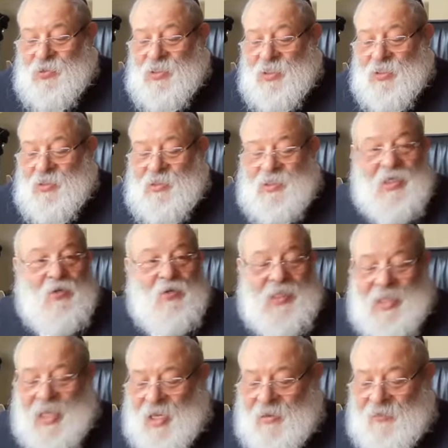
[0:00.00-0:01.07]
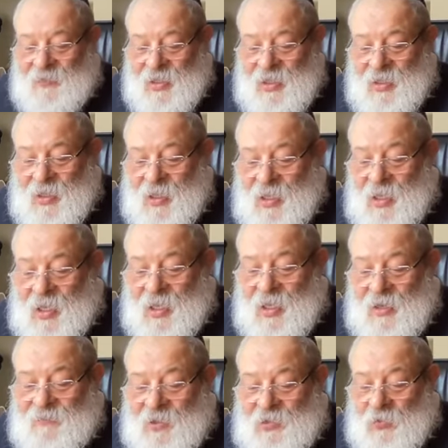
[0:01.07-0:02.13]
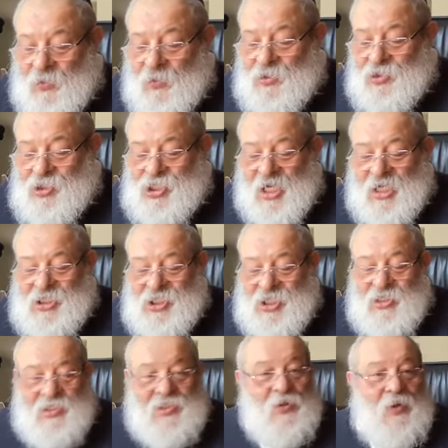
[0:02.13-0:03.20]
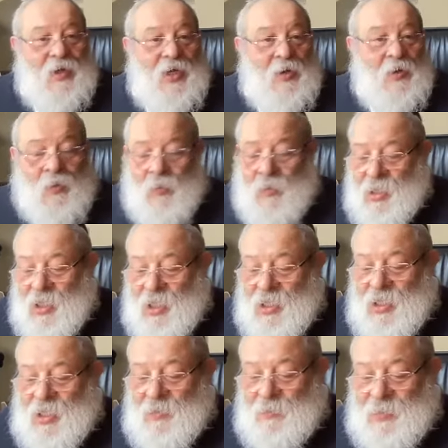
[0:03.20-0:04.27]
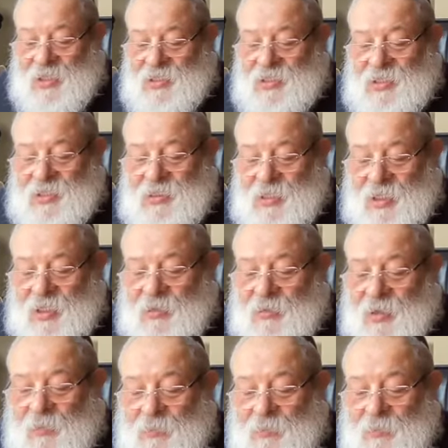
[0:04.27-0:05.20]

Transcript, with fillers: ce qui, lui est arrivé et va donc charger ce héron qui est précisé,